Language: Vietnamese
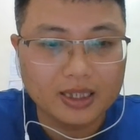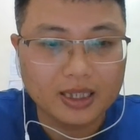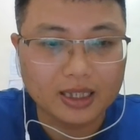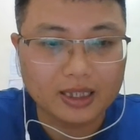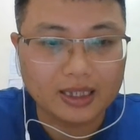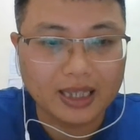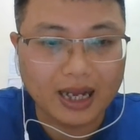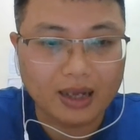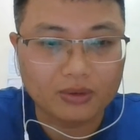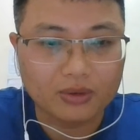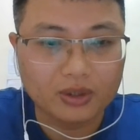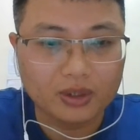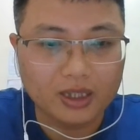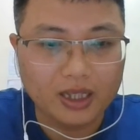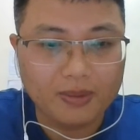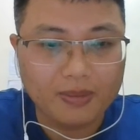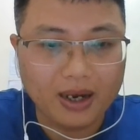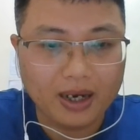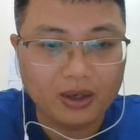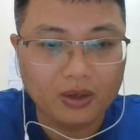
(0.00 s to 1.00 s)
Nhật Tảo Từ
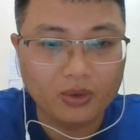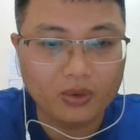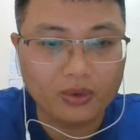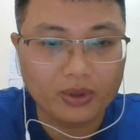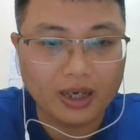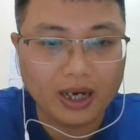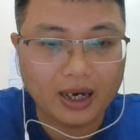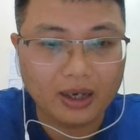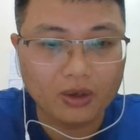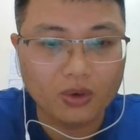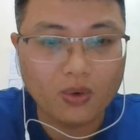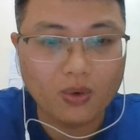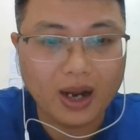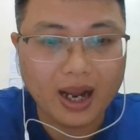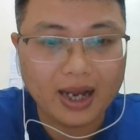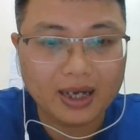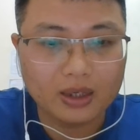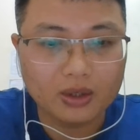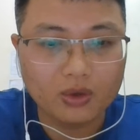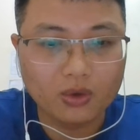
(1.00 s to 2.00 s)
Niêm Hà Nội là Đỗ
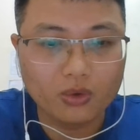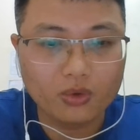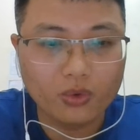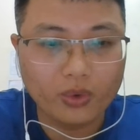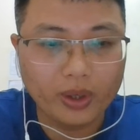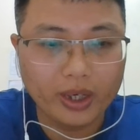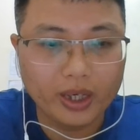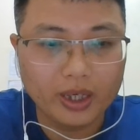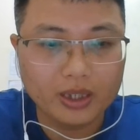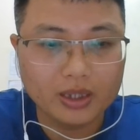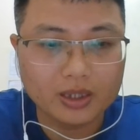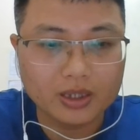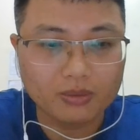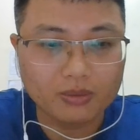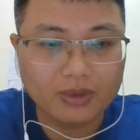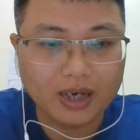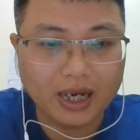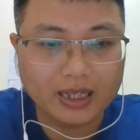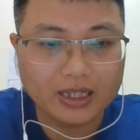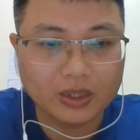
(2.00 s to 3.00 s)
Át, Đỗ Nhuế
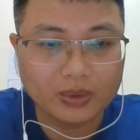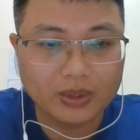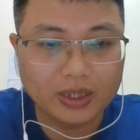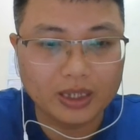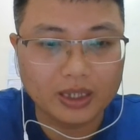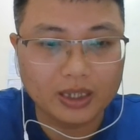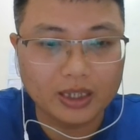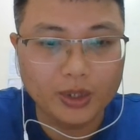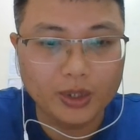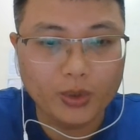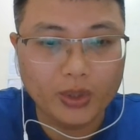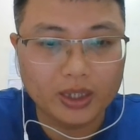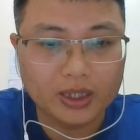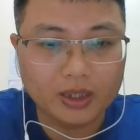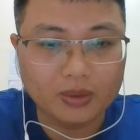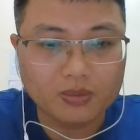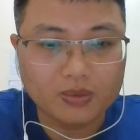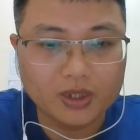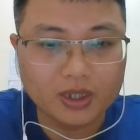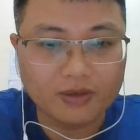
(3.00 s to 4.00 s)
chống lại triều đình. Lý Huệ
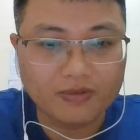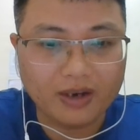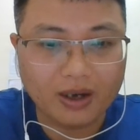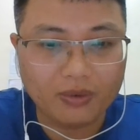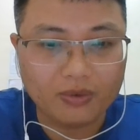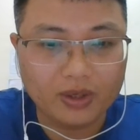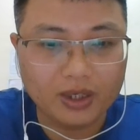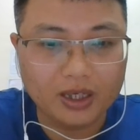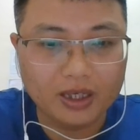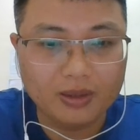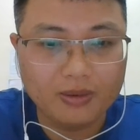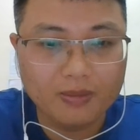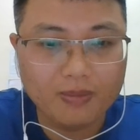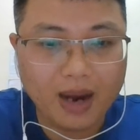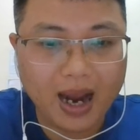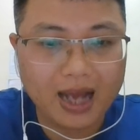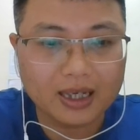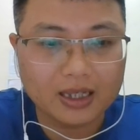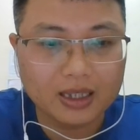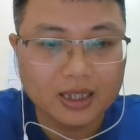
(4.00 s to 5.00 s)
Tông dựa vào Lý
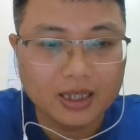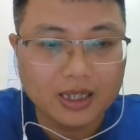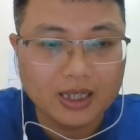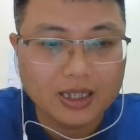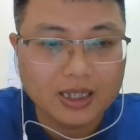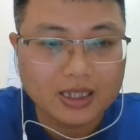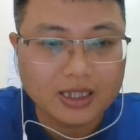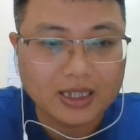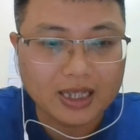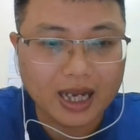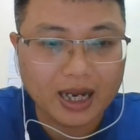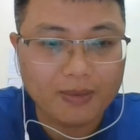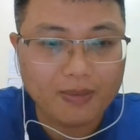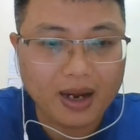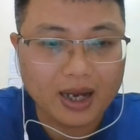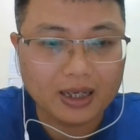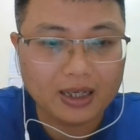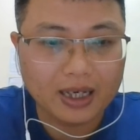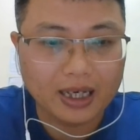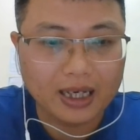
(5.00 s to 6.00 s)
Bát, sai
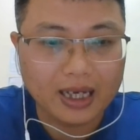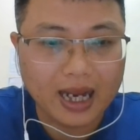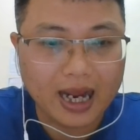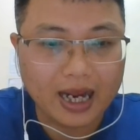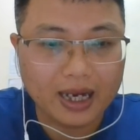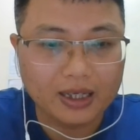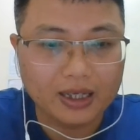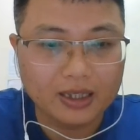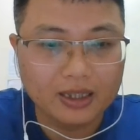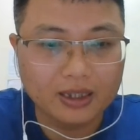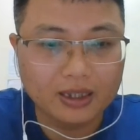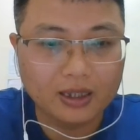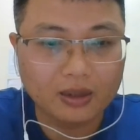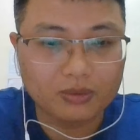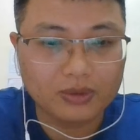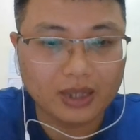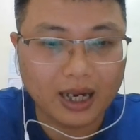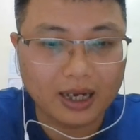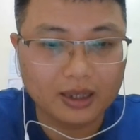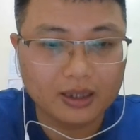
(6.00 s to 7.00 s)
Bát đánh lại nhưng
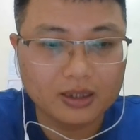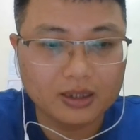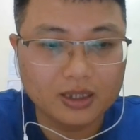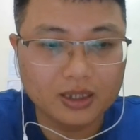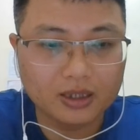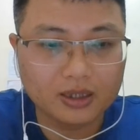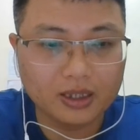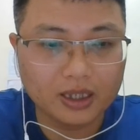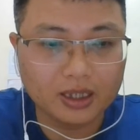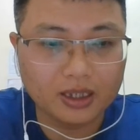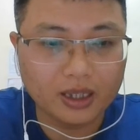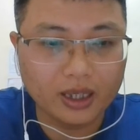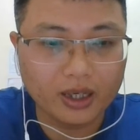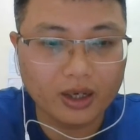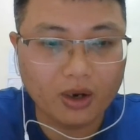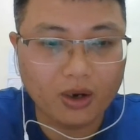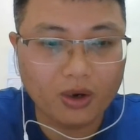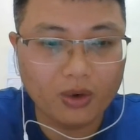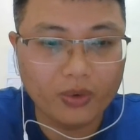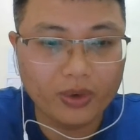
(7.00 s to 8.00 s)
không thắng. Trước tình thế
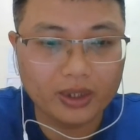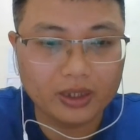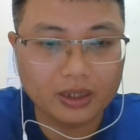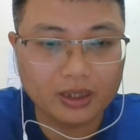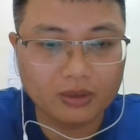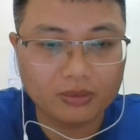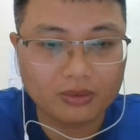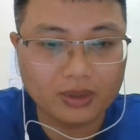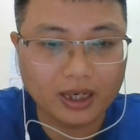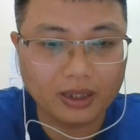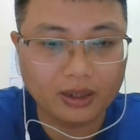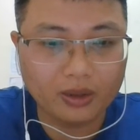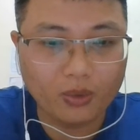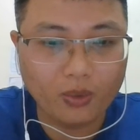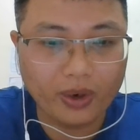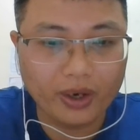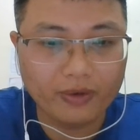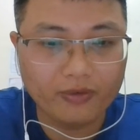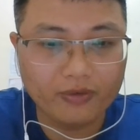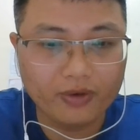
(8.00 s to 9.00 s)
đó, Huệ Tông đành
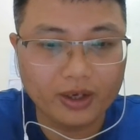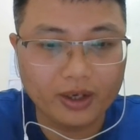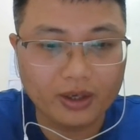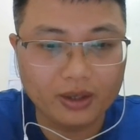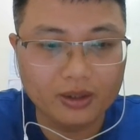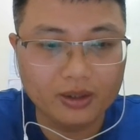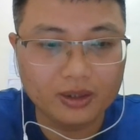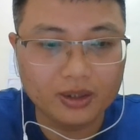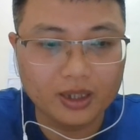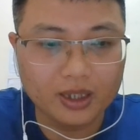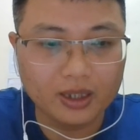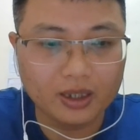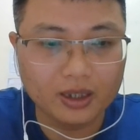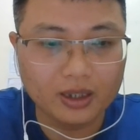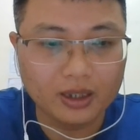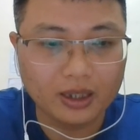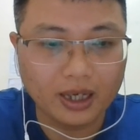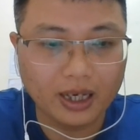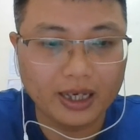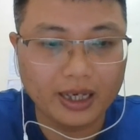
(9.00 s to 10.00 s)
quay về nương nhờ
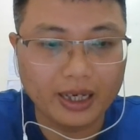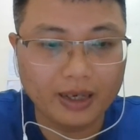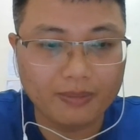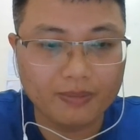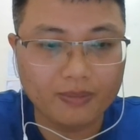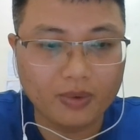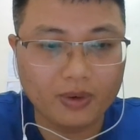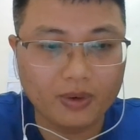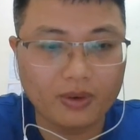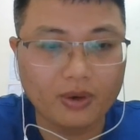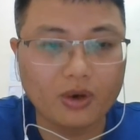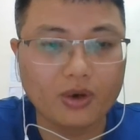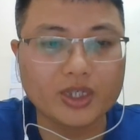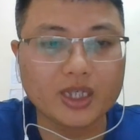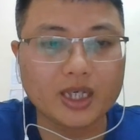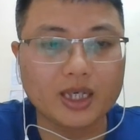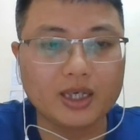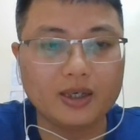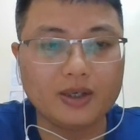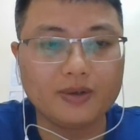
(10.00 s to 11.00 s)
anh em họ
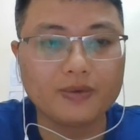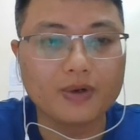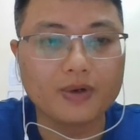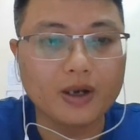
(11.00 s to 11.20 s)
Trần.